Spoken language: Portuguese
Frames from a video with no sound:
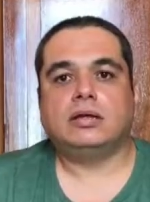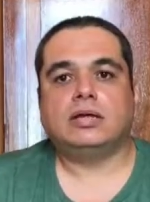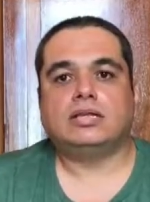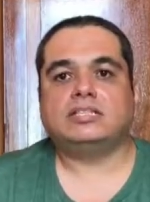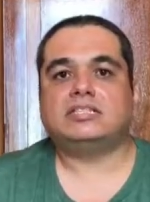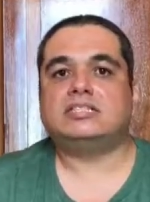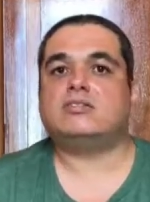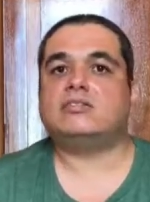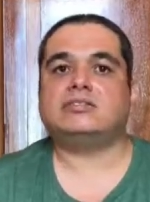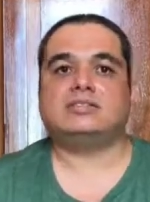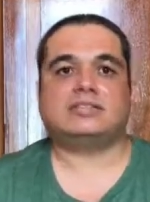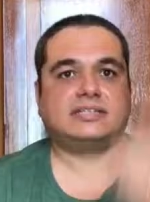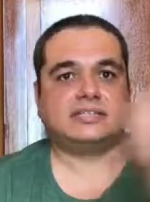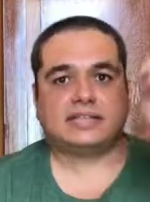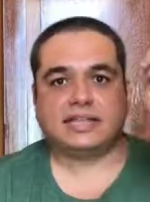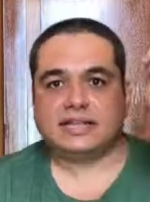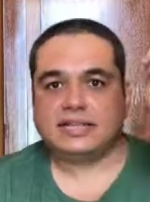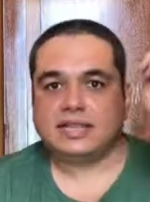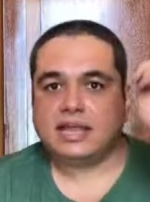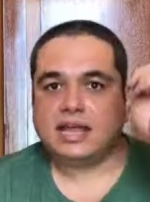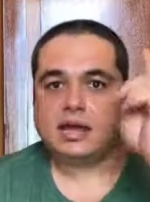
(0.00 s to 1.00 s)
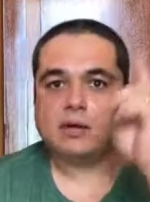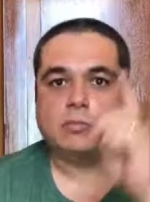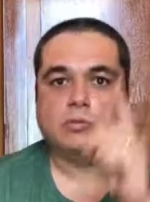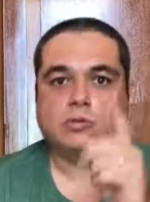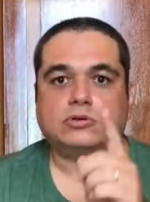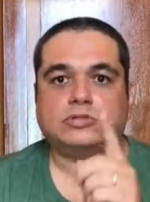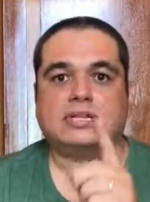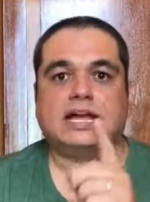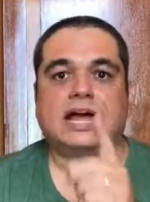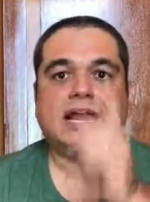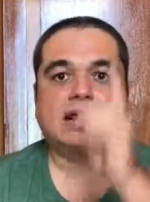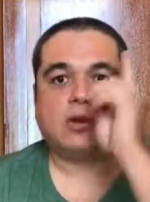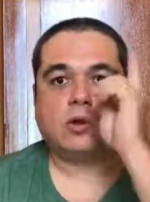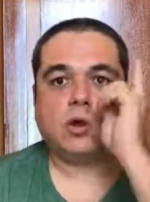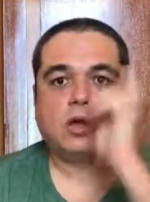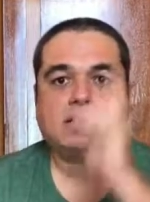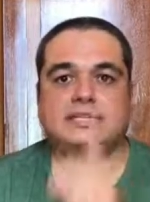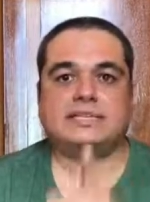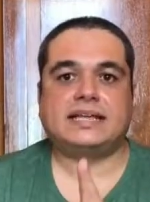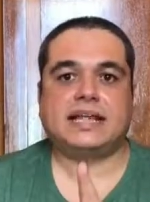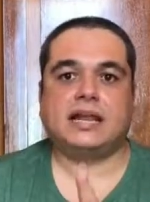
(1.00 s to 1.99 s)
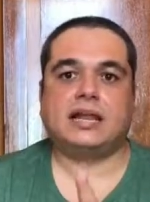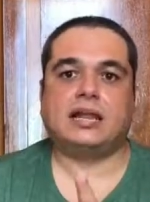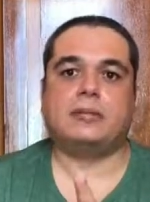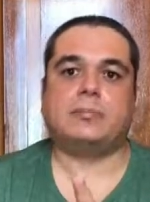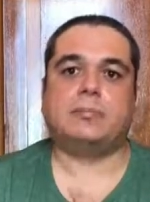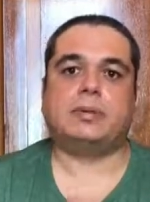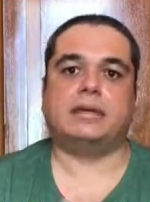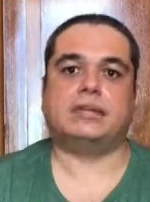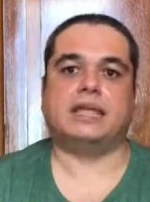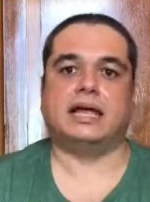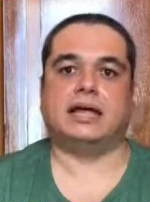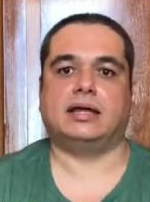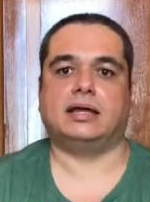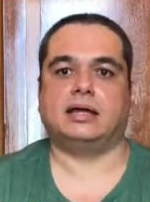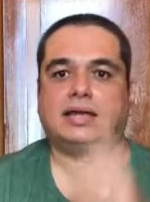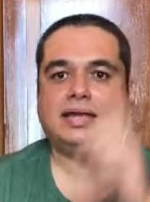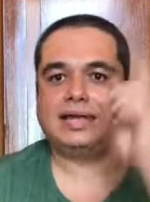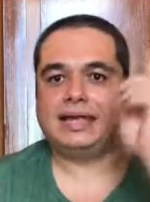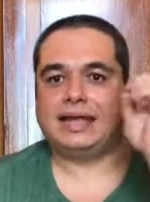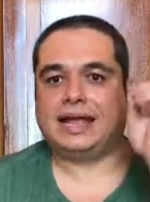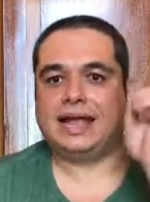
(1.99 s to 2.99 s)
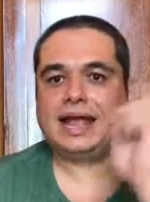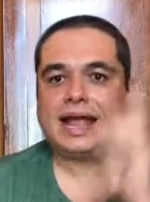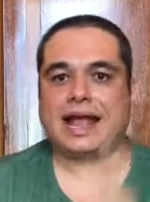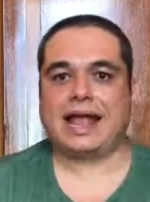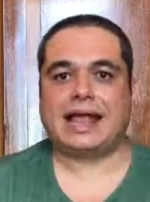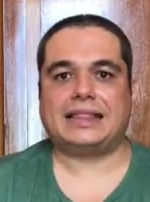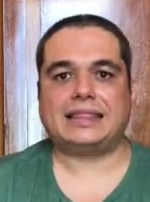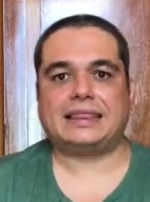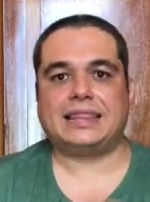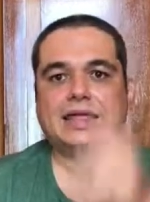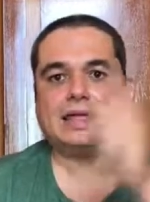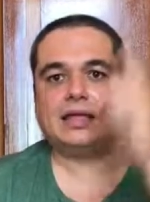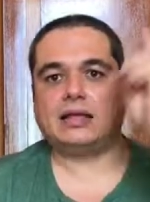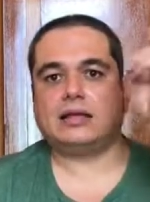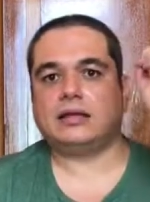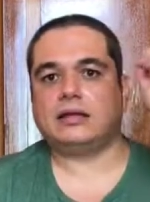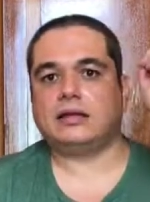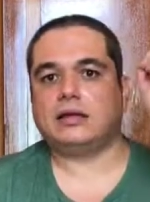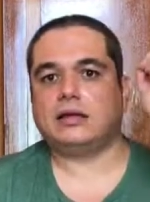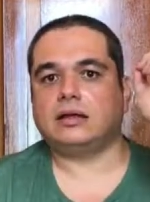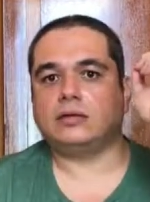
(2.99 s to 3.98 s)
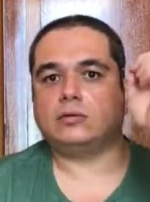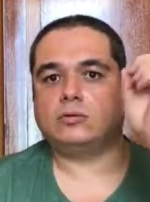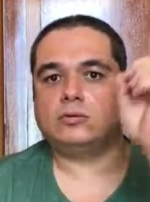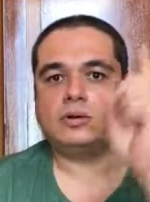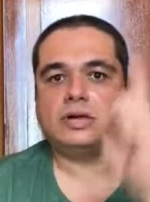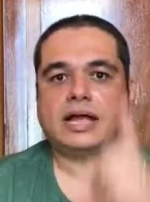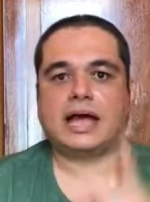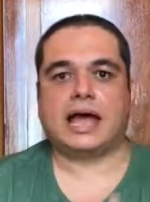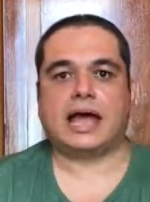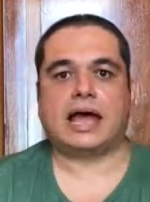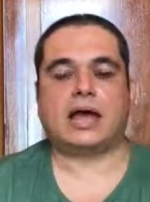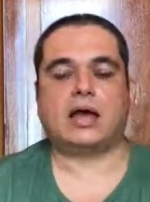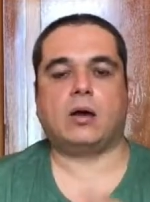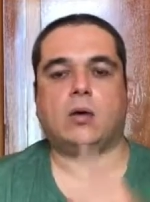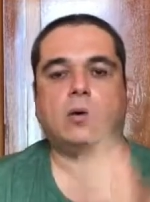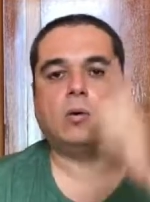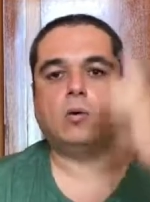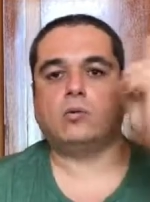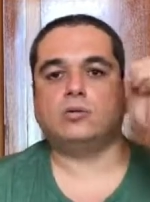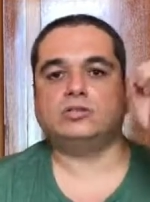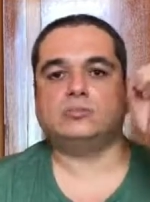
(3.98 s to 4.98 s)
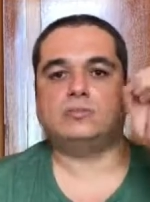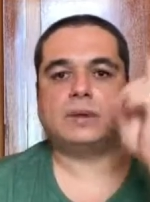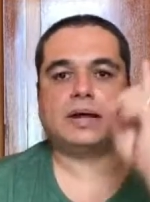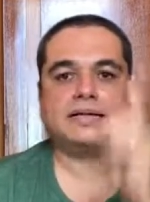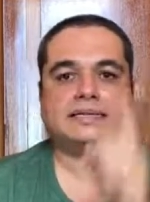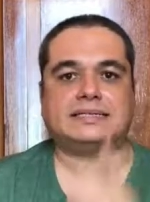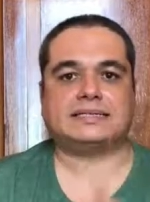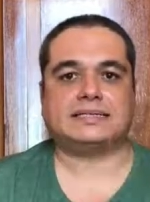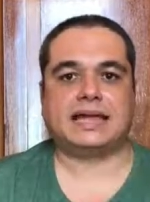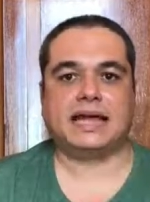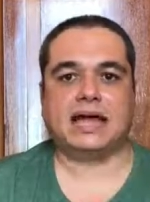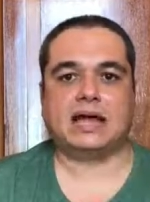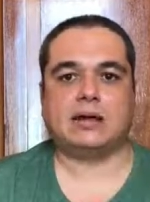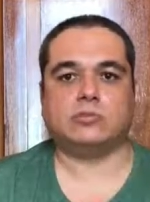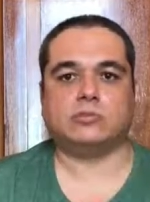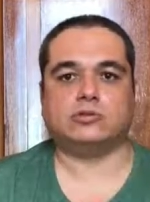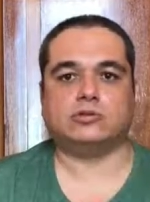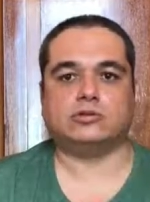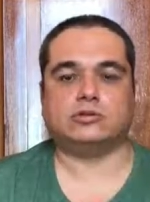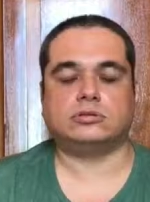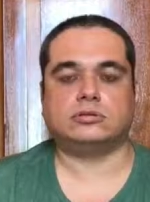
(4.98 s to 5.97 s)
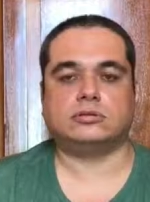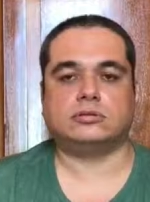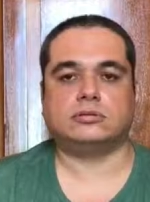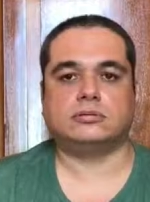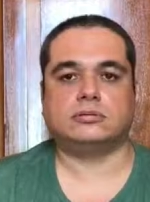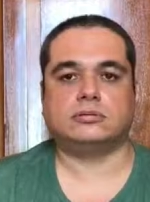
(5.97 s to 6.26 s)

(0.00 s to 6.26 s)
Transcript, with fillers: Se nós acendermos a nossa lâmpada em cada lugar onde passarmos,